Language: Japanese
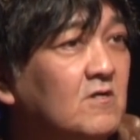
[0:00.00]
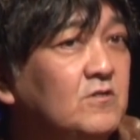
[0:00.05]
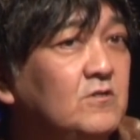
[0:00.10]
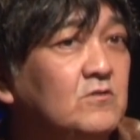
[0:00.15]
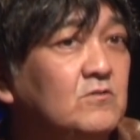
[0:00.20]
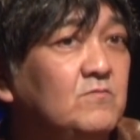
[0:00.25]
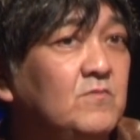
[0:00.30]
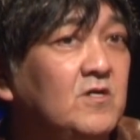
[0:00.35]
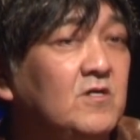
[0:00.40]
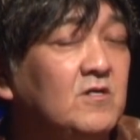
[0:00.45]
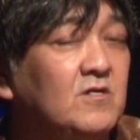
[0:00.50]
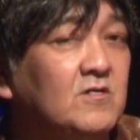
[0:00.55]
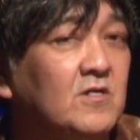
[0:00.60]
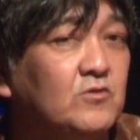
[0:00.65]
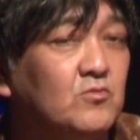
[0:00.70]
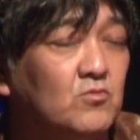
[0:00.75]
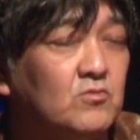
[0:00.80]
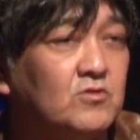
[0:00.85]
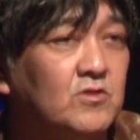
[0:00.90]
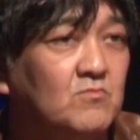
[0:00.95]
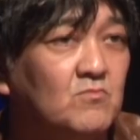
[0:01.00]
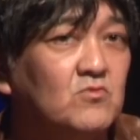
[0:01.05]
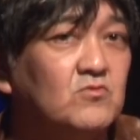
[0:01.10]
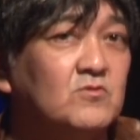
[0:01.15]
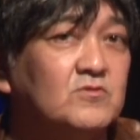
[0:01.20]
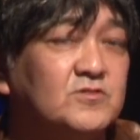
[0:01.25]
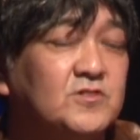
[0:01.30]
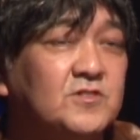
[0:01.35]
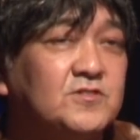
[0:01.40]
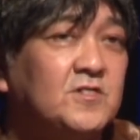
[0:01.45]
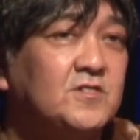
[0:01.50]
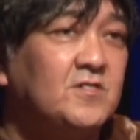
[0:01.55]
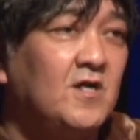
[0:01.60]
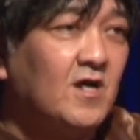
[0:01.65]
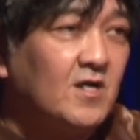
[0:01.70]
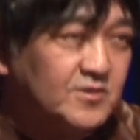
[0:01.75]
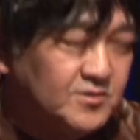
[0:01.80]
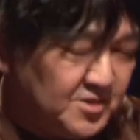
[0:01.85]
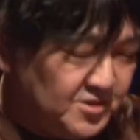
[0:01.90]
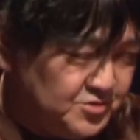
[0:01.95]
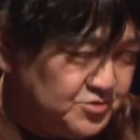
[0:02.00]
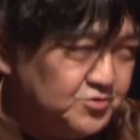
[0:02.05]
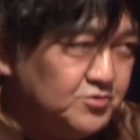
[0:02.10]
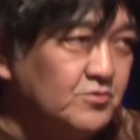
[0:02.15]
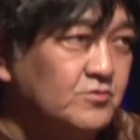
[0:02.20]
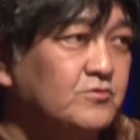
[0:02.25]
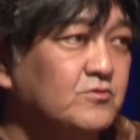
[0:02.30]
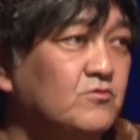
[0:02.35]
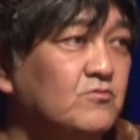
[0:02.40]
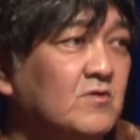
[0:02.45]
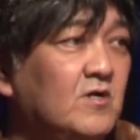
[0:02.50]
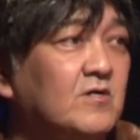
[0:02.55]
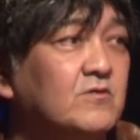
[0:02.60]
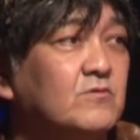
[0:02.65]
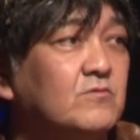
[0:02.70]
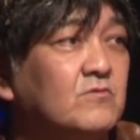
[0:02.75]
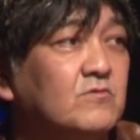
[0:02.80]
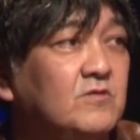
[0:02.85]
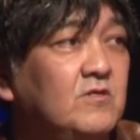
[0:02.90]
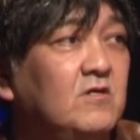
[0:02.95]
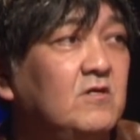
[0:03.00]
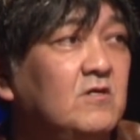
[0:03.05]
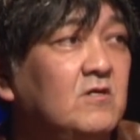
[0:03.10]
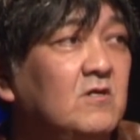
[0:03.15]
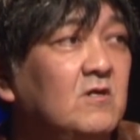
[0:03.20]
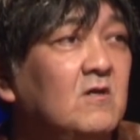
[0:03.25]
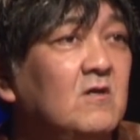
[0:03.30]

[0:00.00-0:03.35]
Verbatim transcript: 有名なとこでも全然なかったりするっていうのがあるので、